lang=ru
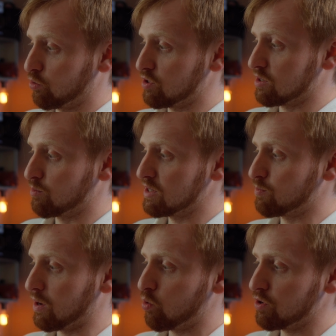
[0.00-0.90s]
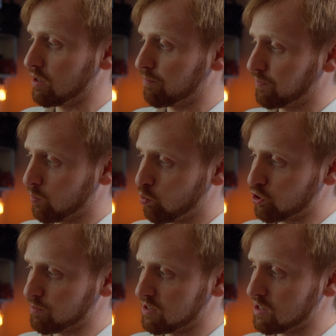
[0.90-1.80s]
То есть мы спокойно
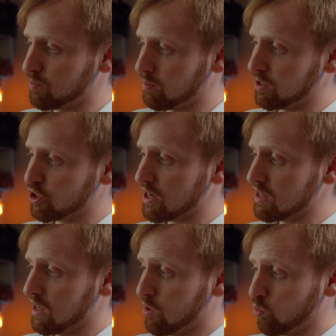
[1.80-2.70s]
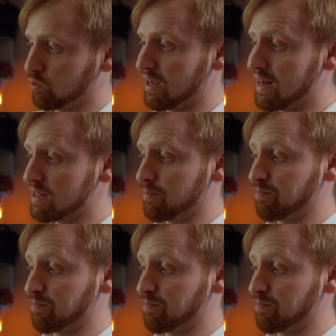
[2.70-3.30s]
можем здесь приближать, удалять,